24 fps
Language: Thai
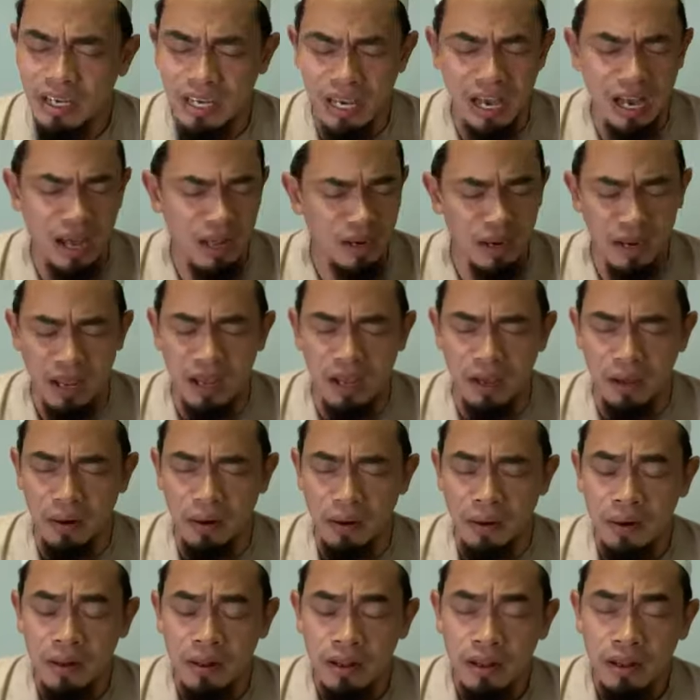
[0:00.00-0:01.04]
ยาอัลลอฮ์
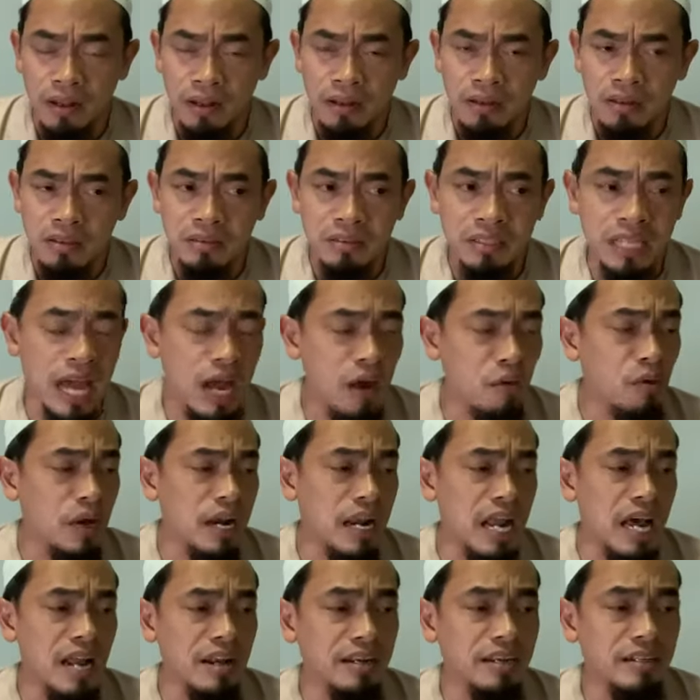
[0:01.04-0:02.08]
ถ้าวัน
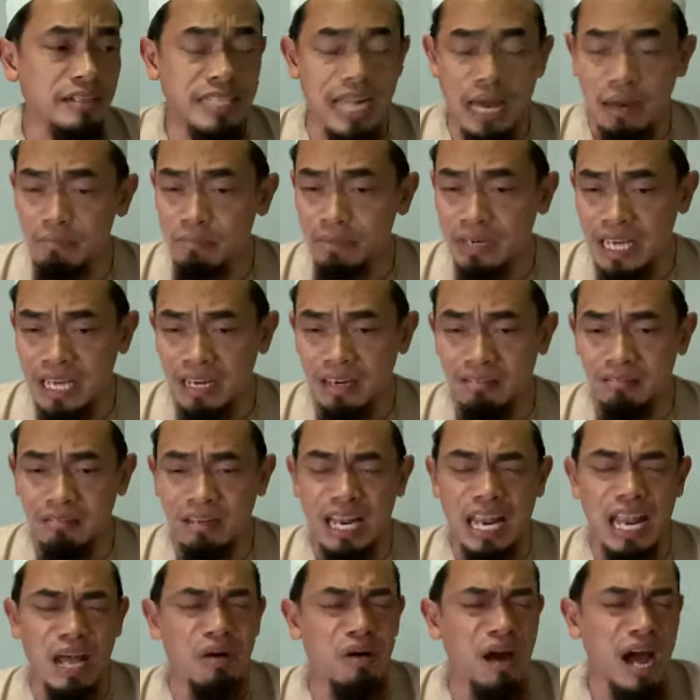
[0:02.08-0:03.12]
นั้นดำดิน
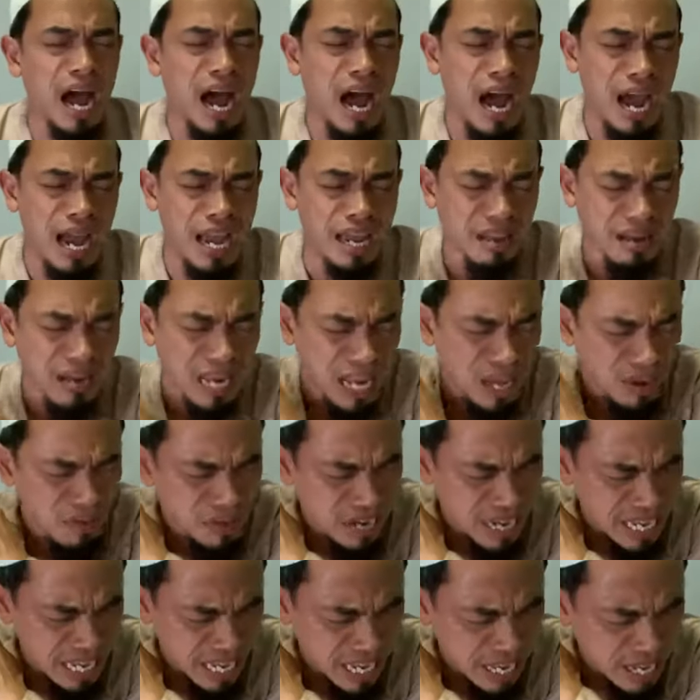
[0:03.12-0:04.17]
แล้วหายแล้ว
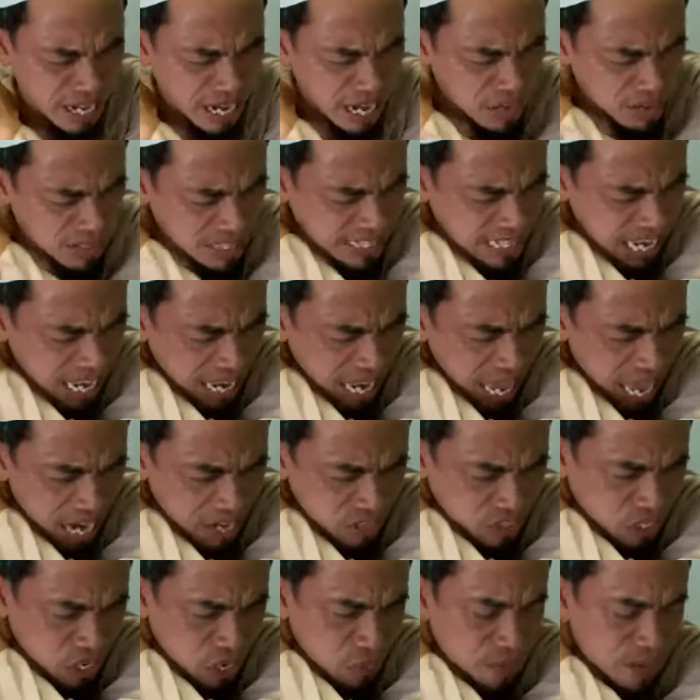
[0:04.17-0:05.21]
หนีแล้วสลาย
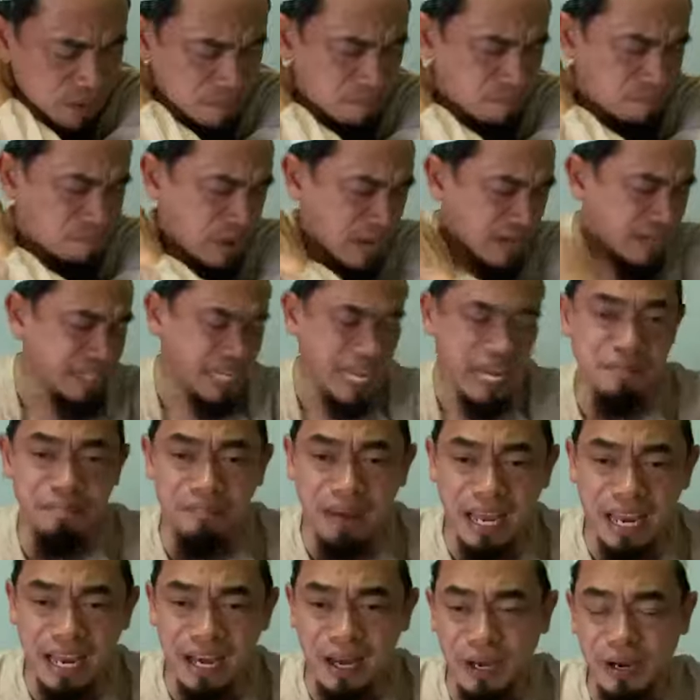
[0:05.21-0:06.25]
ชีวิตเป็นดินไป
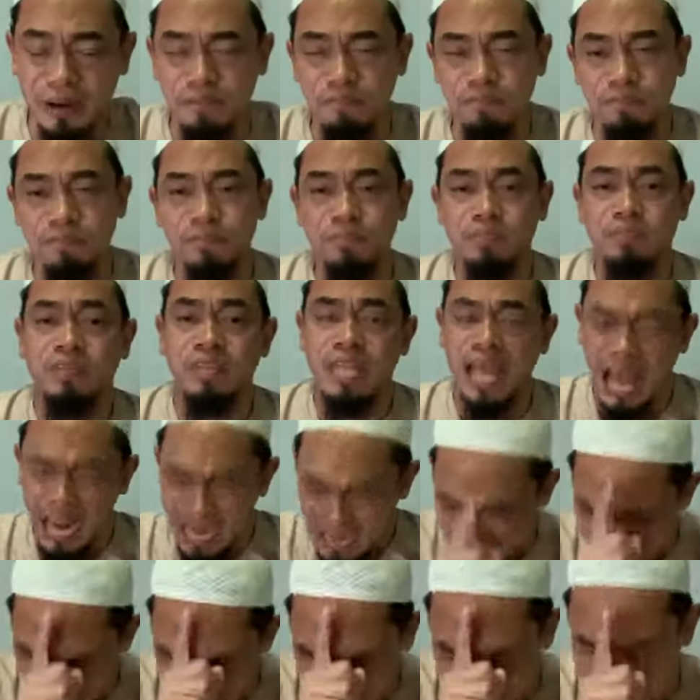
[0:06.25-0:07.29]
เลยท่าน
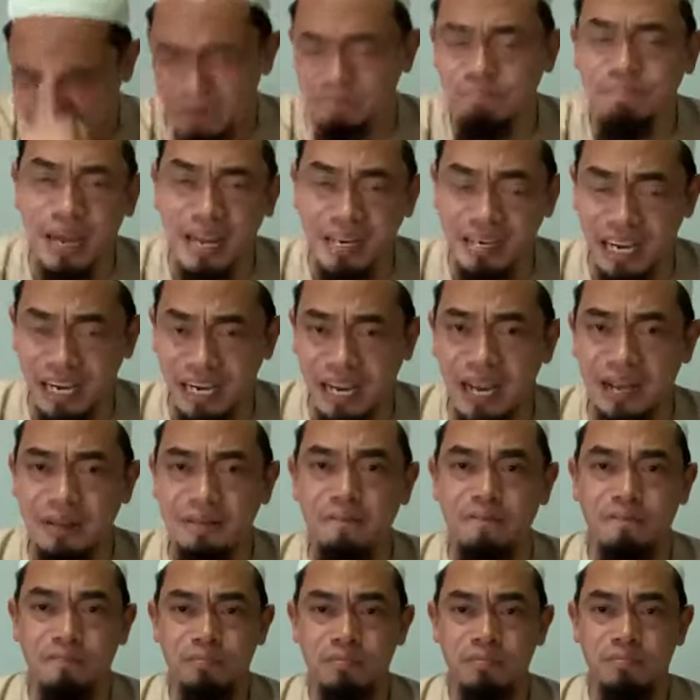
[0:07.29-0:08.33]
อยากจะเป็นอย่างนั้น
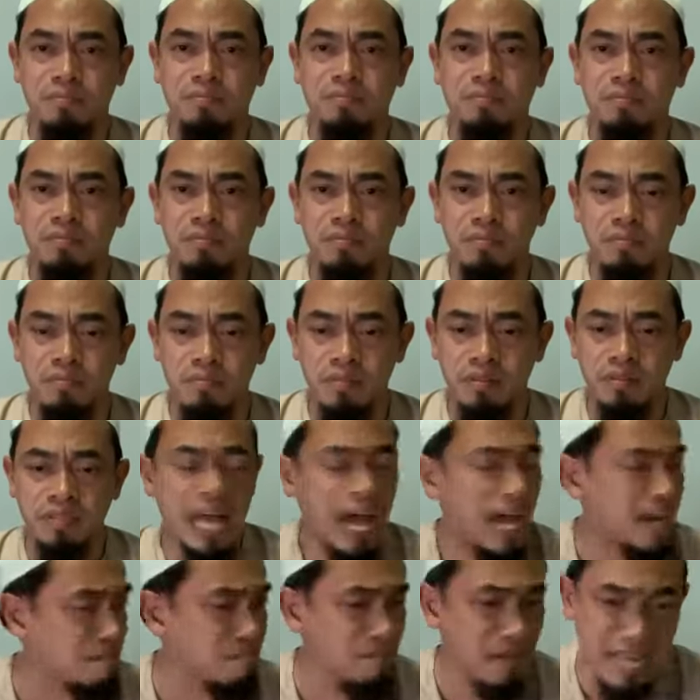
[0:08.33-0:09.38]

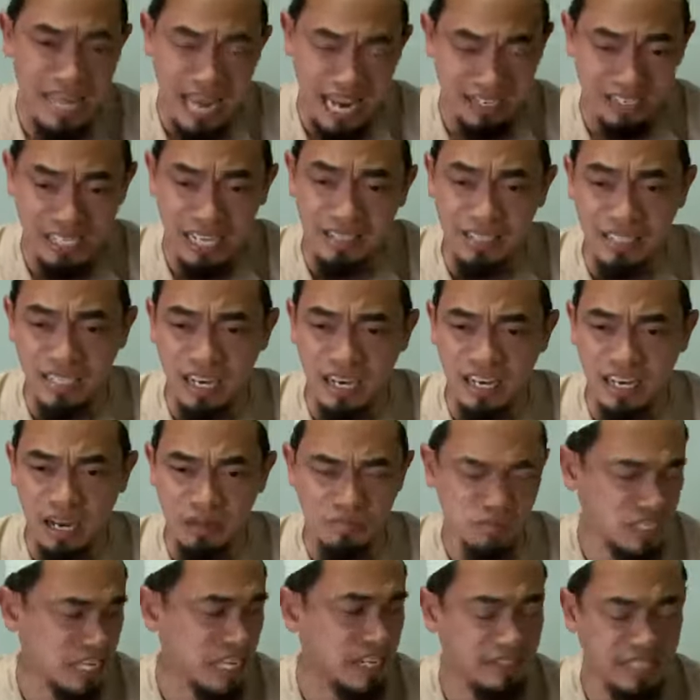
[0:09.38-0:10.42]
ท่านไม่อยากจะเจอกับ
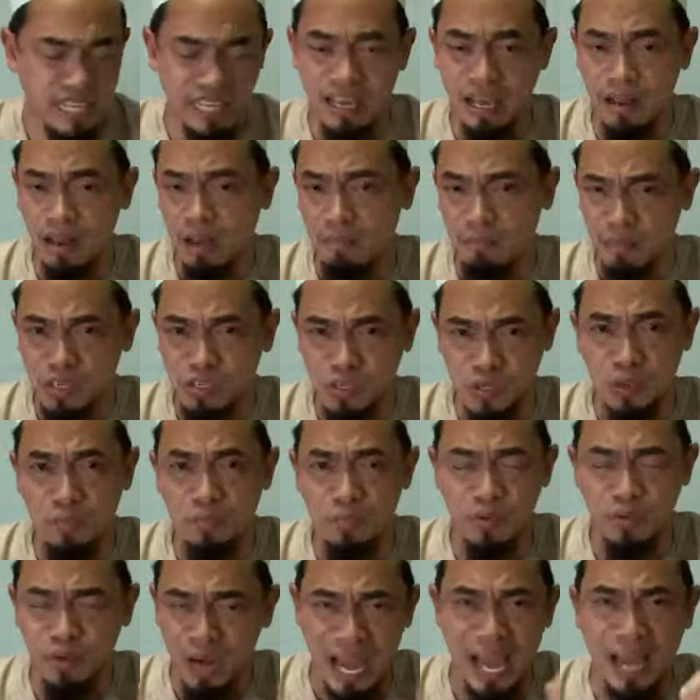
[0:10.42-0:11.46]
สิ่งที่กำลังประสบ
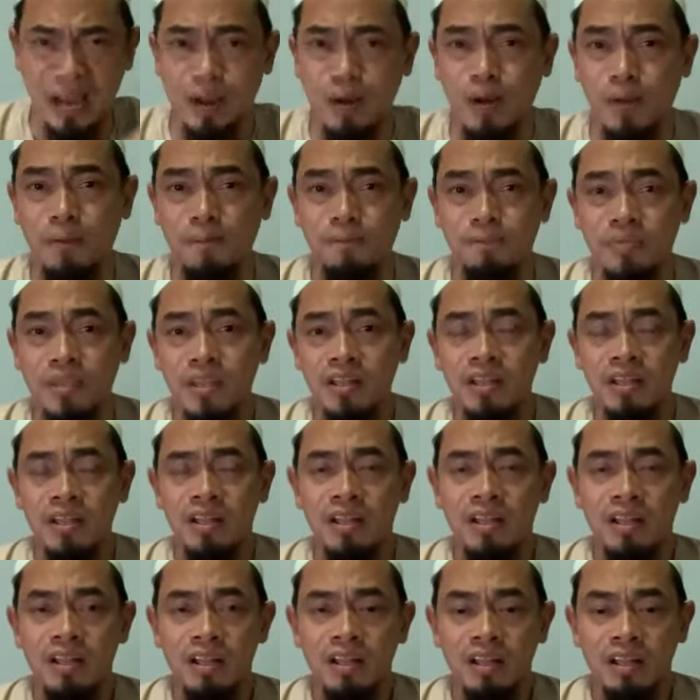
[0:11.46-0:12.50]
อยู่แน่นอน
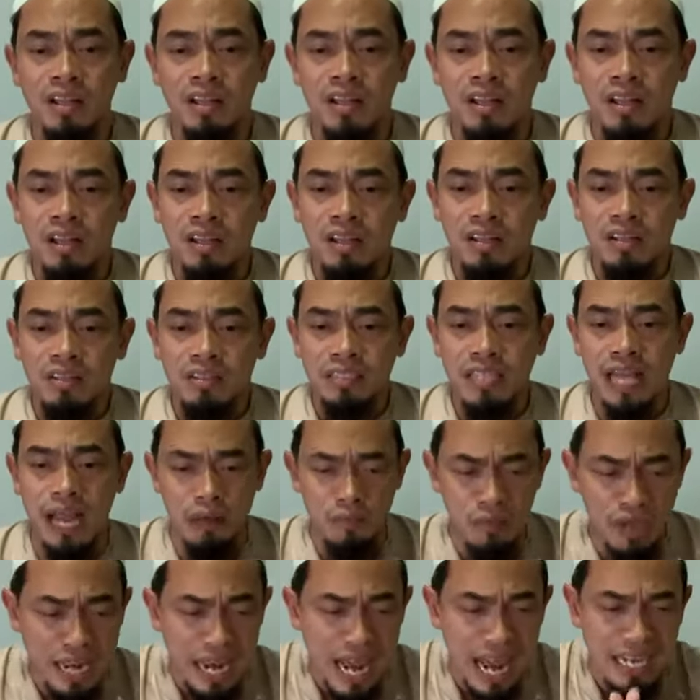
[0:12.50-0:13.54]
ถ้า
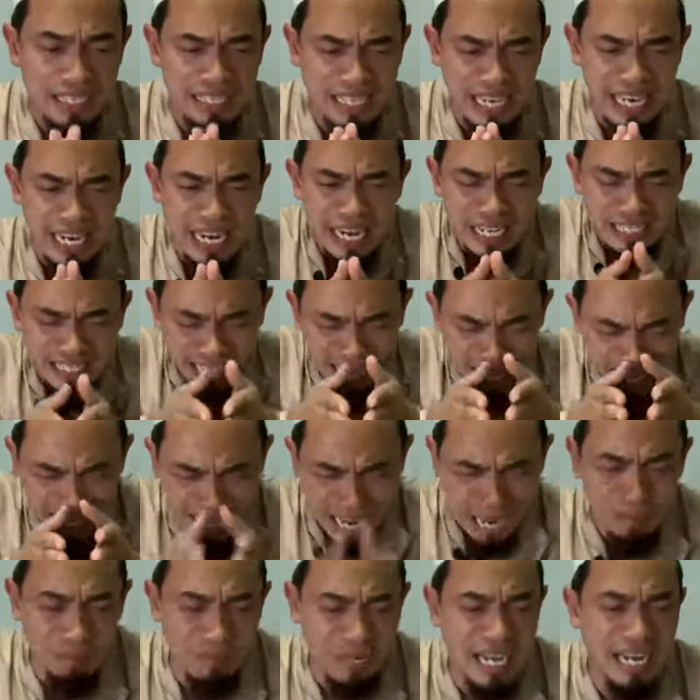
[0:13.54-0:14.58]
วินาทีนั้นท่าน
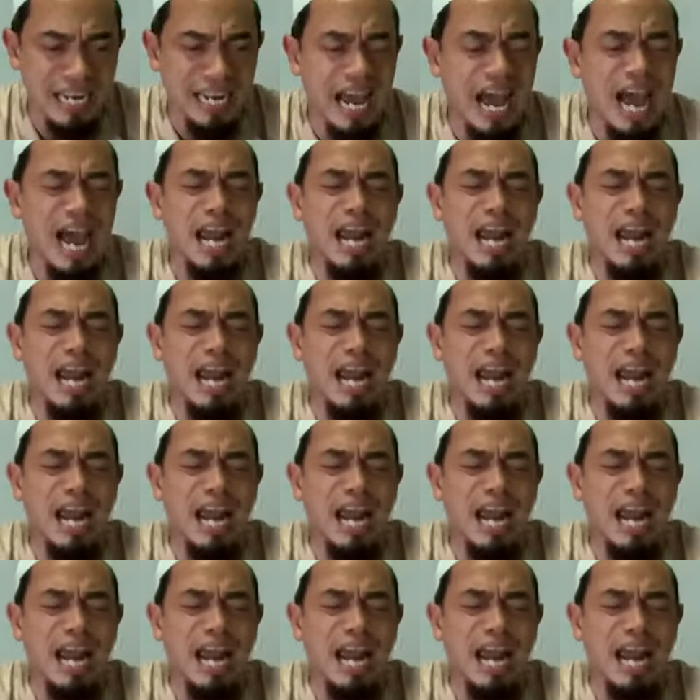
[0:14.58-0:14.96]
ดำดินได้